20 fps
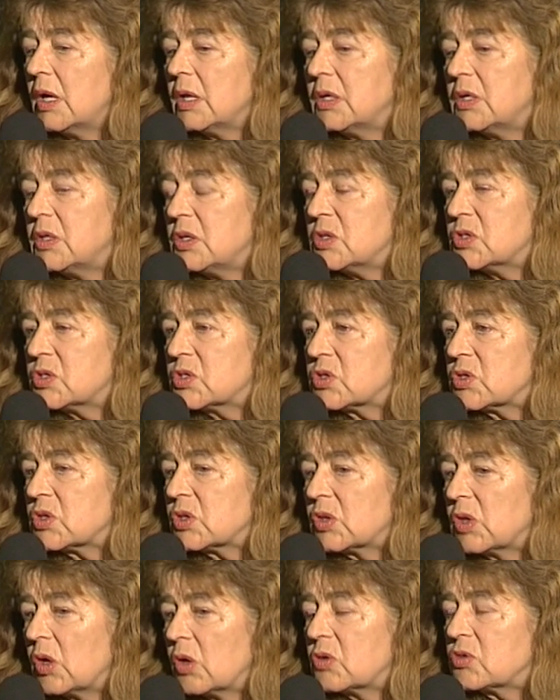niż
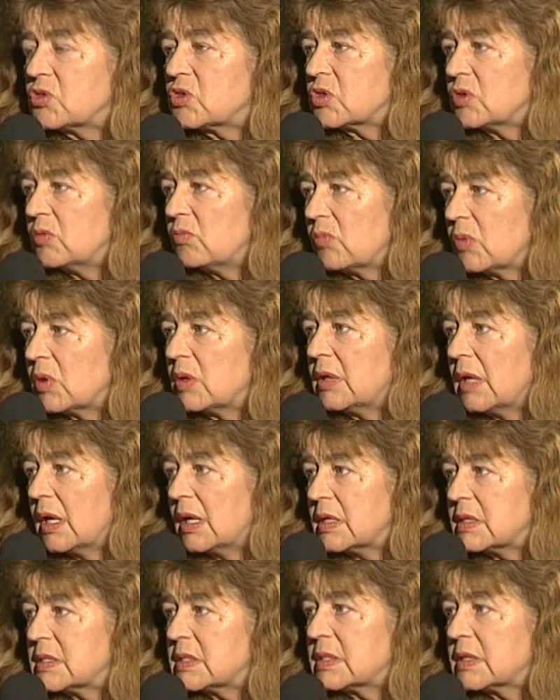to, czym
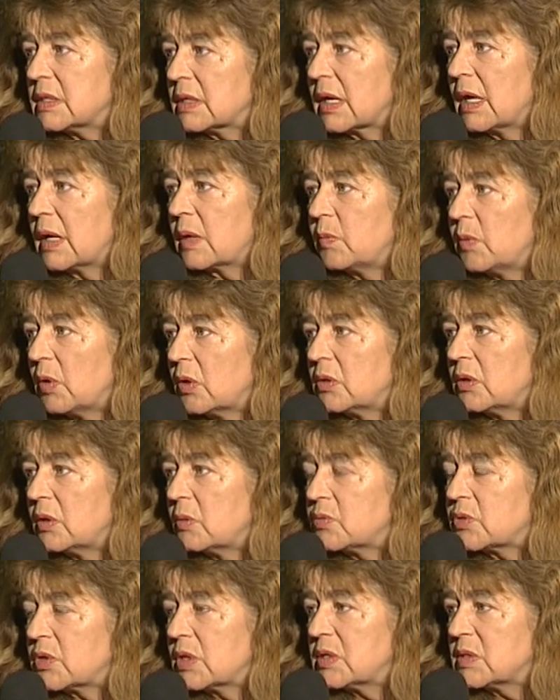nas karmiono
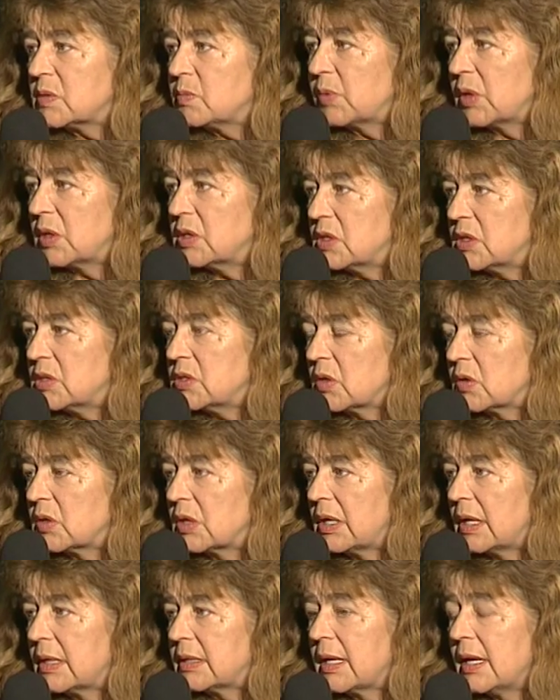przez 50
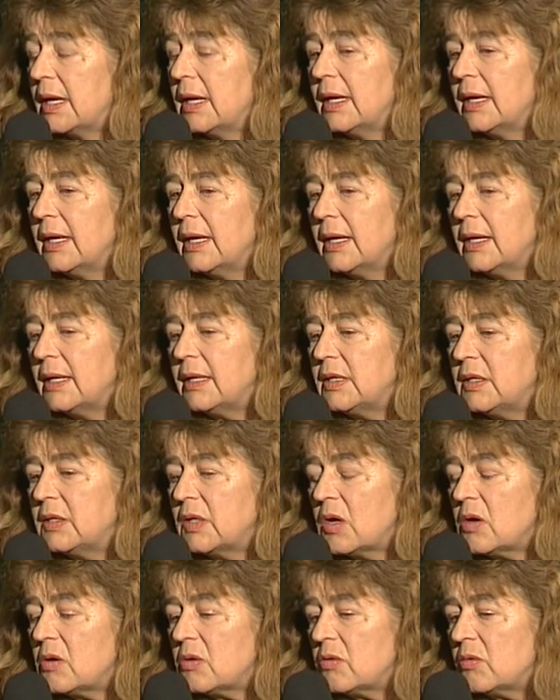lat. I
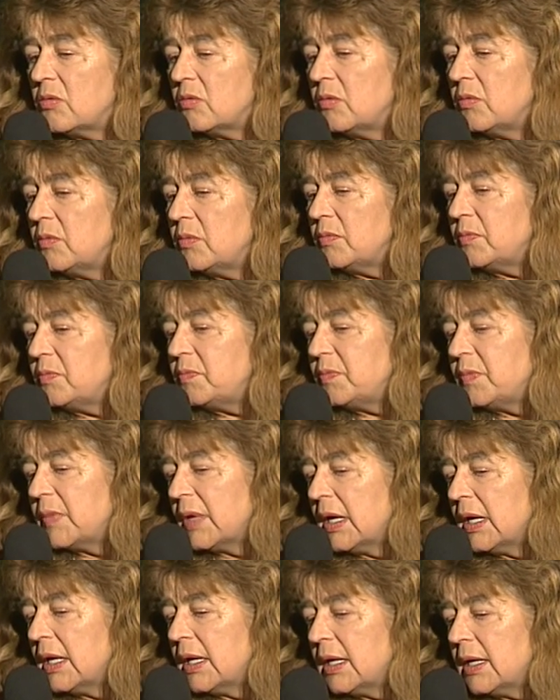to. Um,
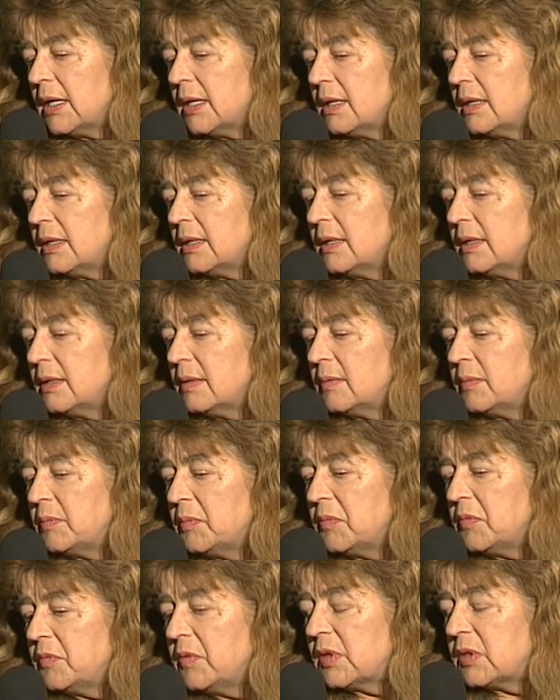Yy,
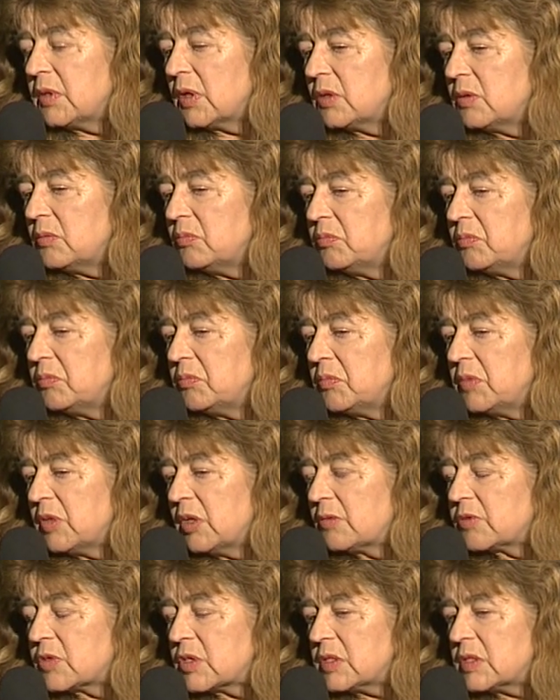mówię to
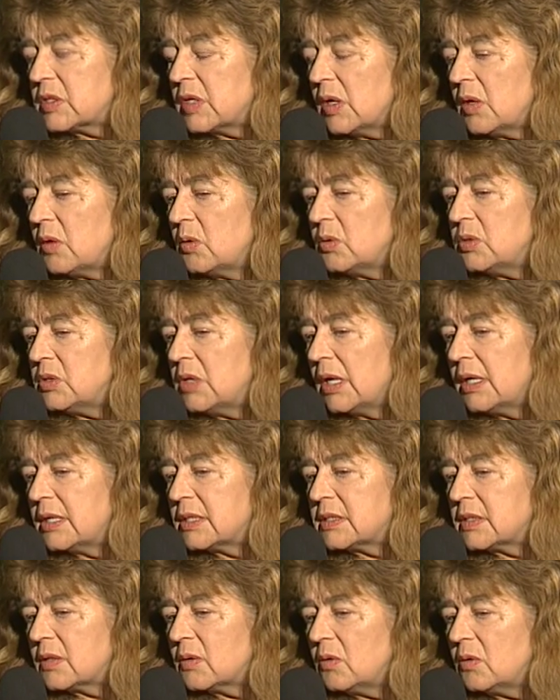do wszystkich ludzi, ale
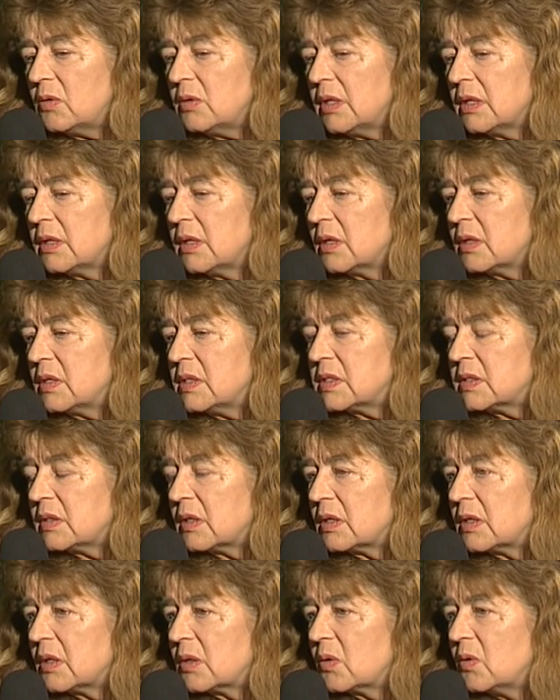szczególnie do
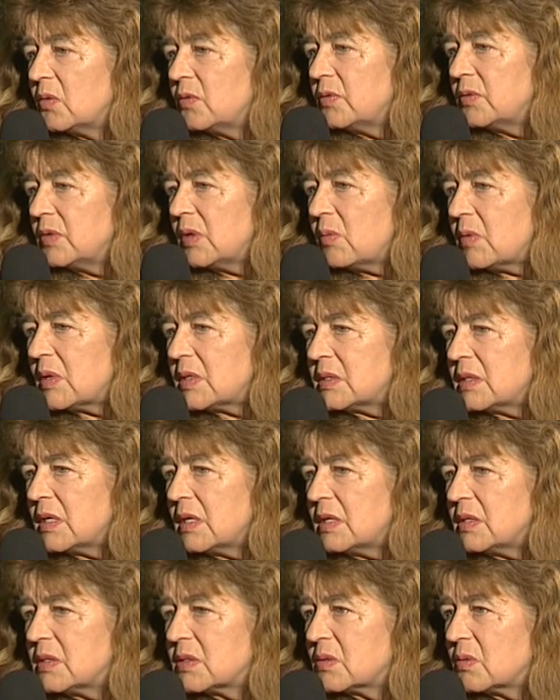historyków. Nie ma
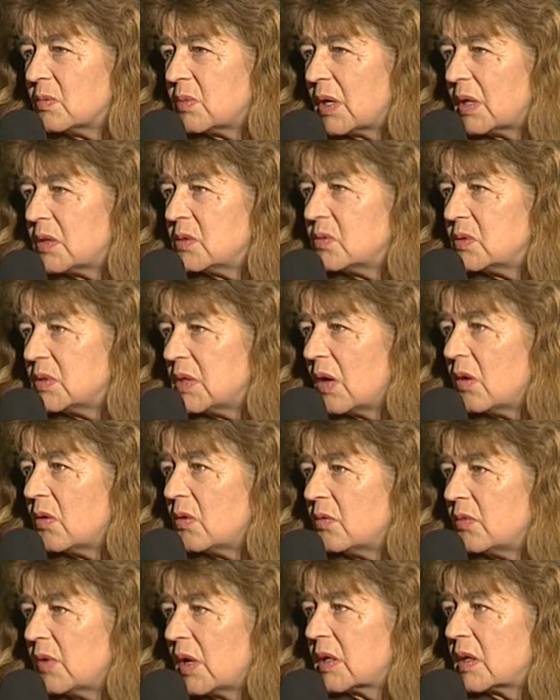sensu brać
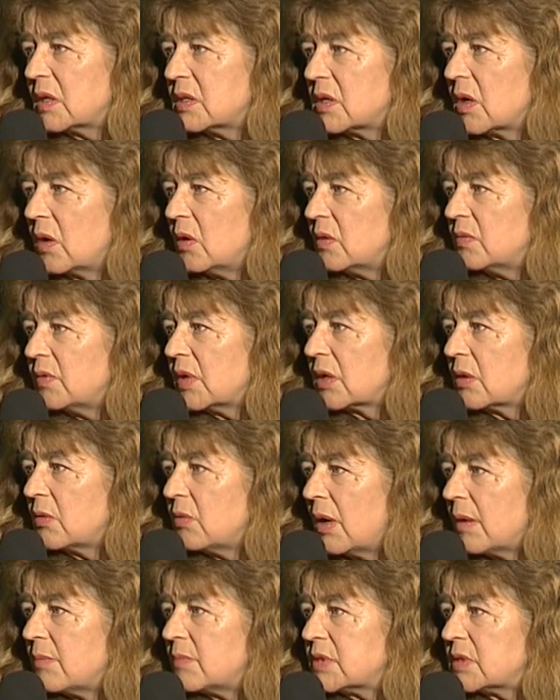udziału w jakichkolwiek
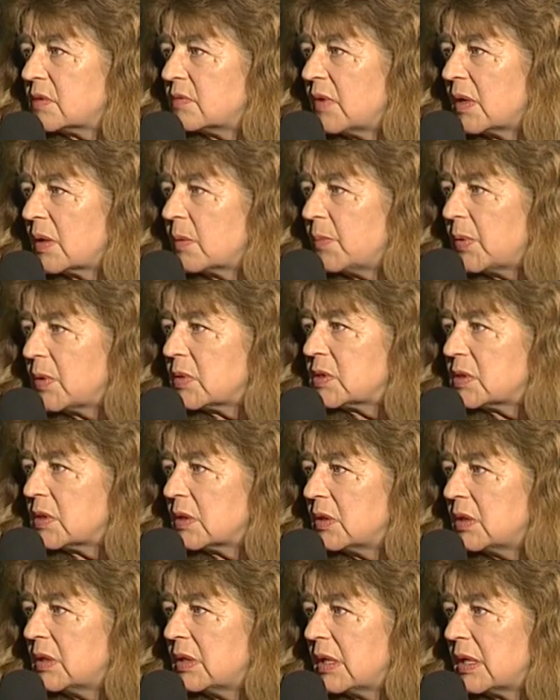kłamstwach. Po co?
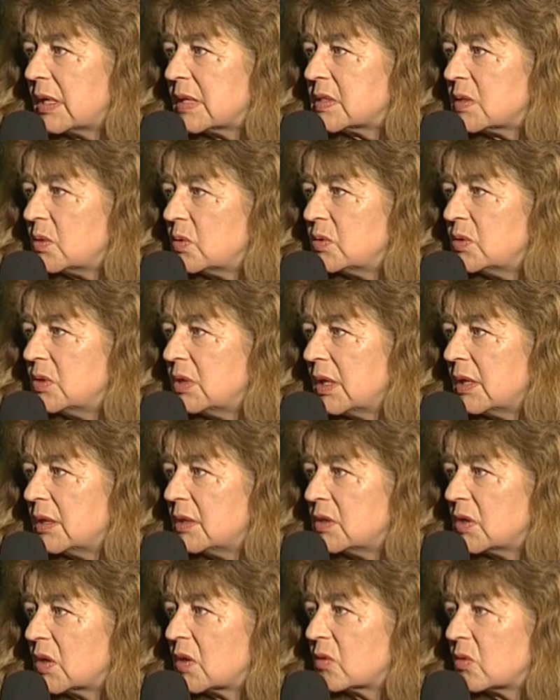I teraz ludzie,
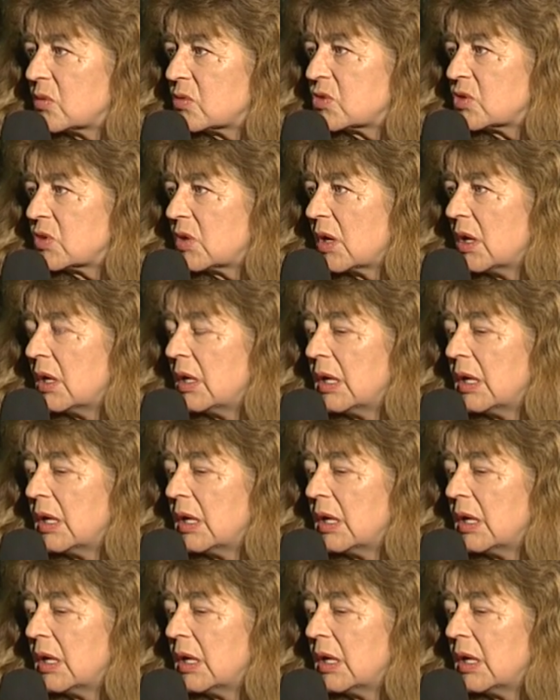ci, którzy